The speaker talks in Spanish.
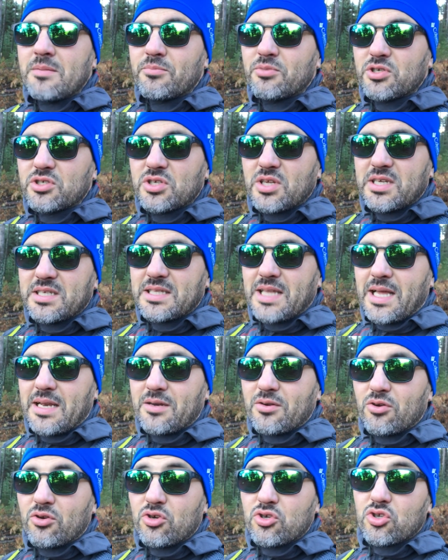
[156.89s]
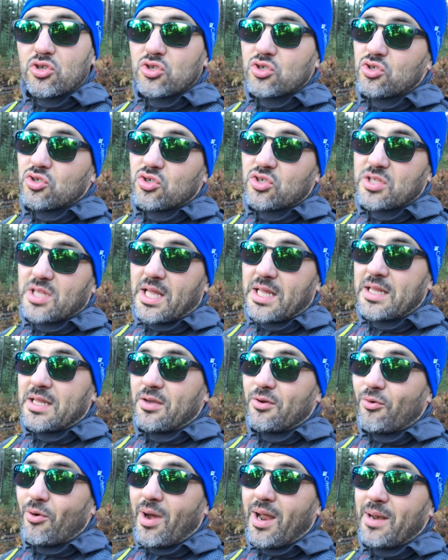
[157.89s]
pues están con nosotros no están
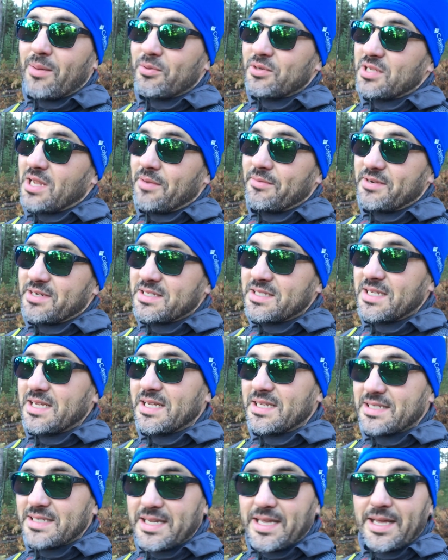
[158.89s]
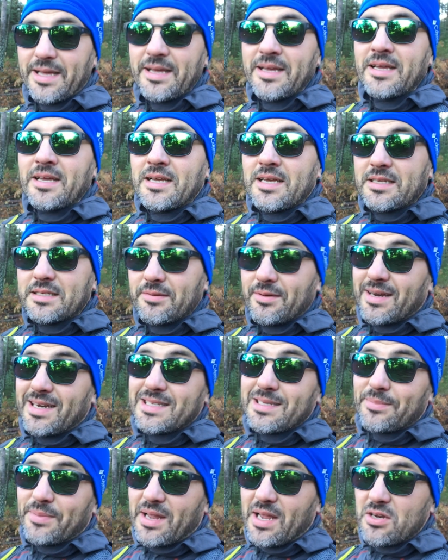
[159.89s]
igual, pues a ver si es que se van
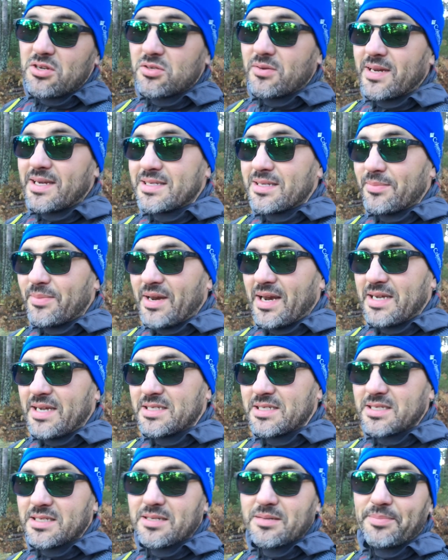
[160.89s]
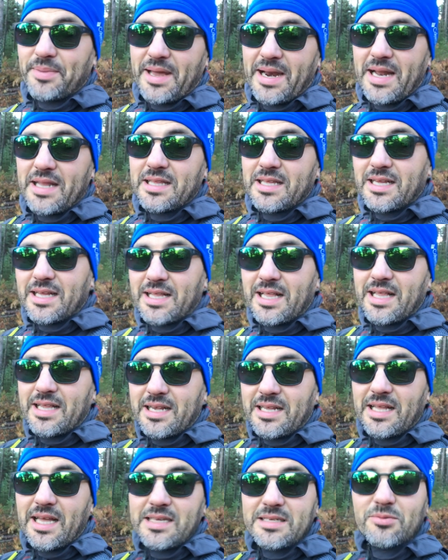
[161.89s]
a separar, no se van a separar, si se separan, ta, ta,
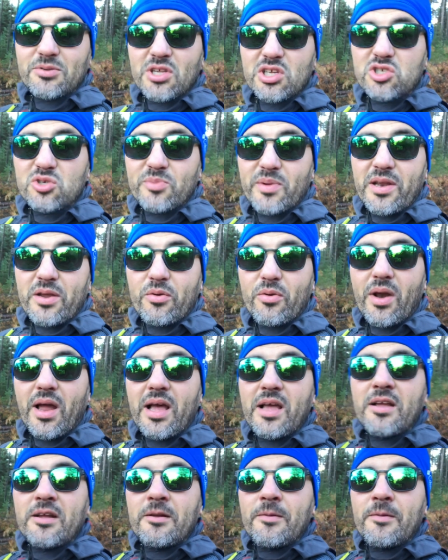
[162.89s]
ta, y se montan en su película.